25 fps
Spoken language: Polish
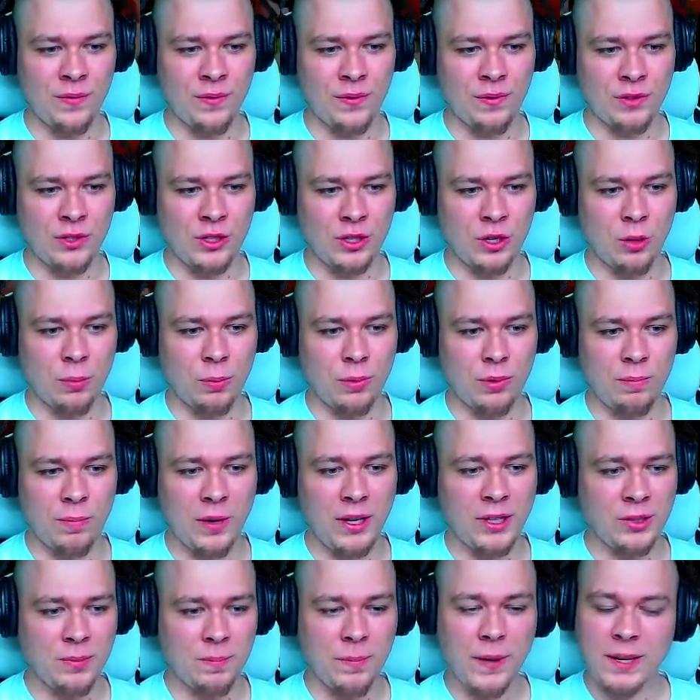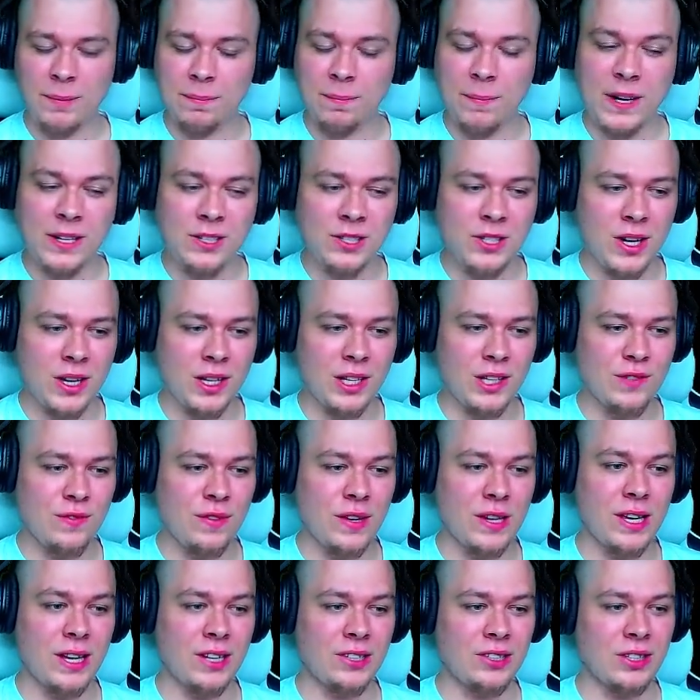Widzę go brwi. Patrz, patrz, patrzcie, jaki
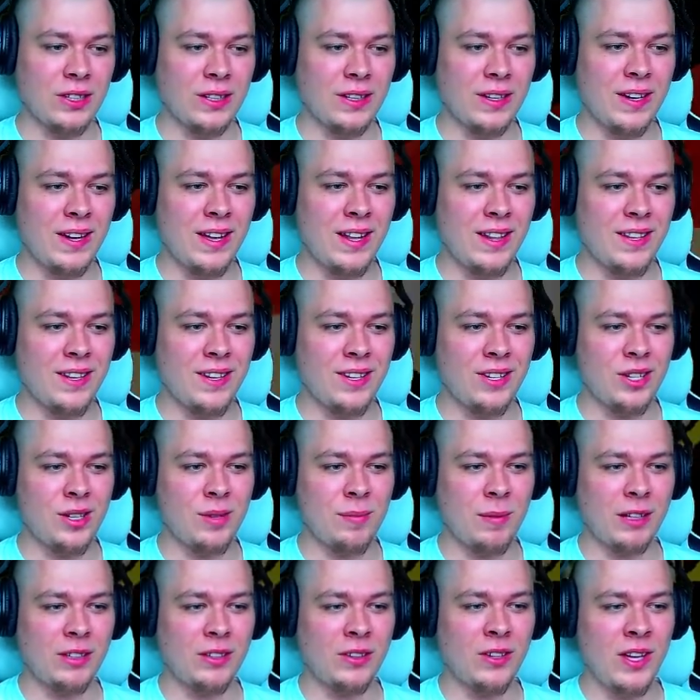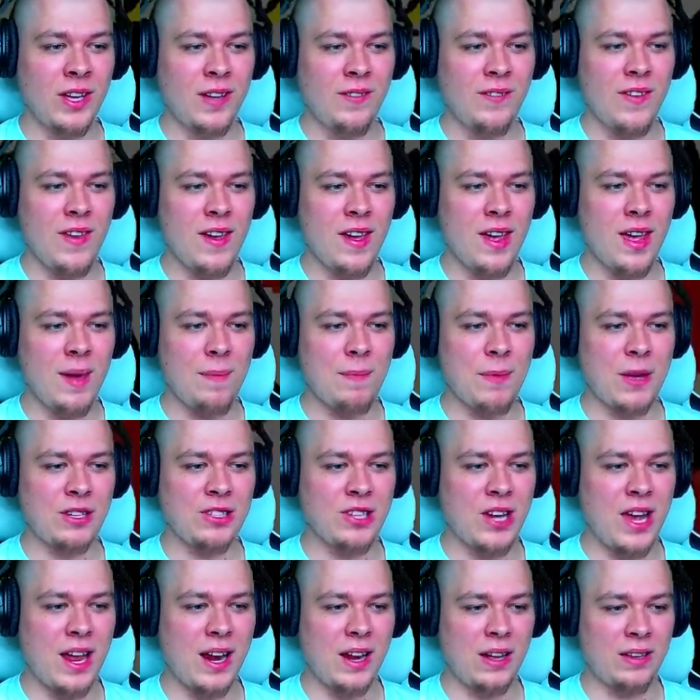cwaniaczek. A, e, ty szmato.
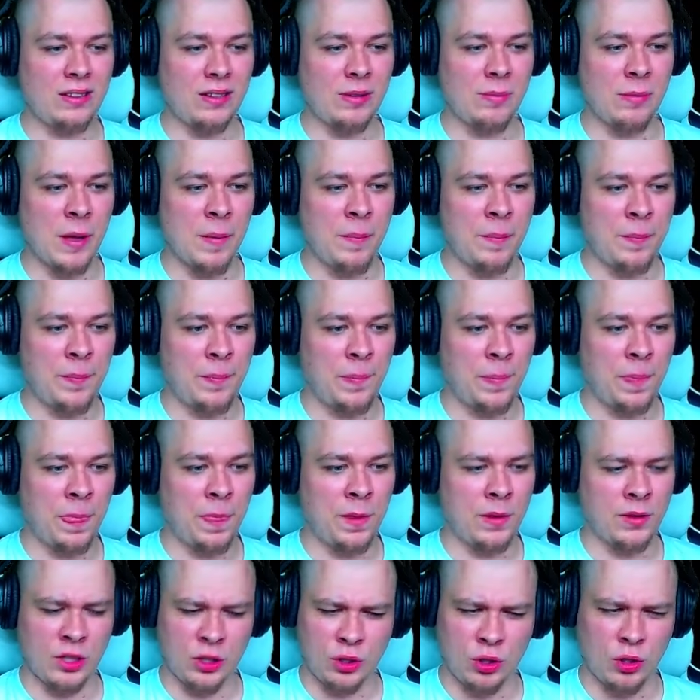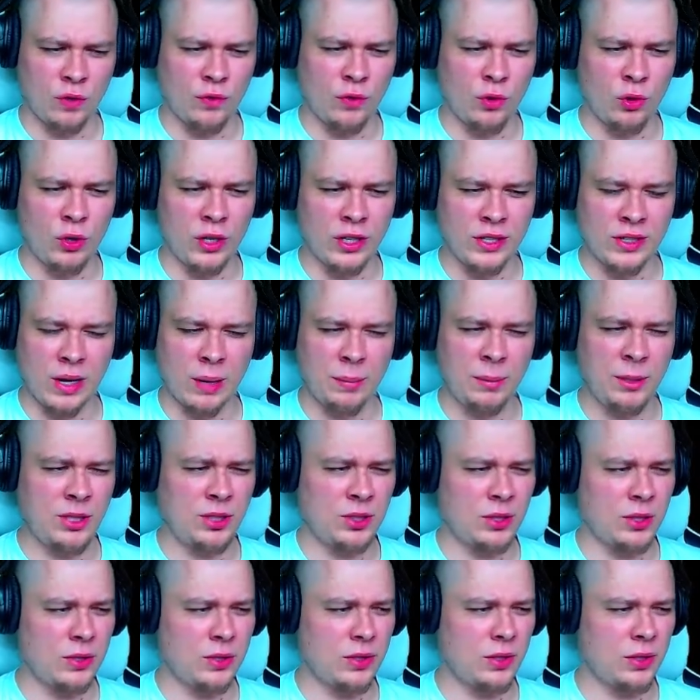Wypierdzielaj do mnie. Da się go w ogóle zabić,
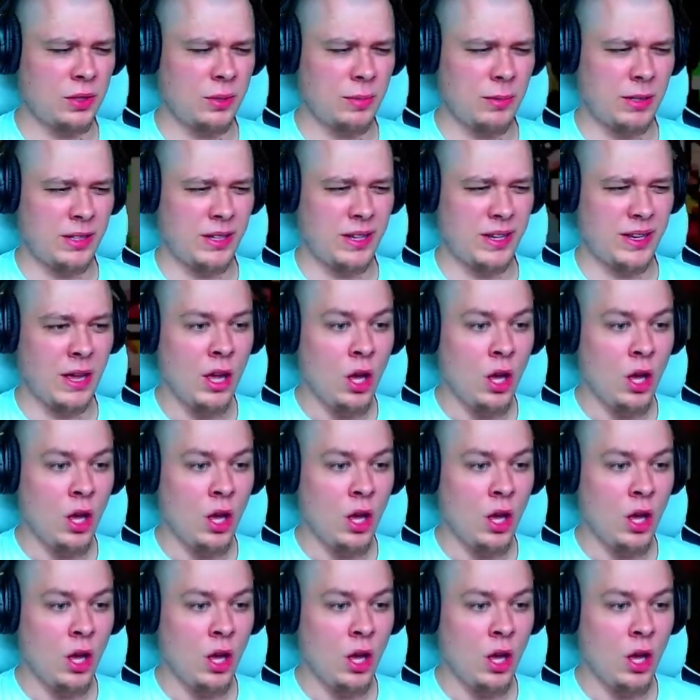czy coś? Chyba nie.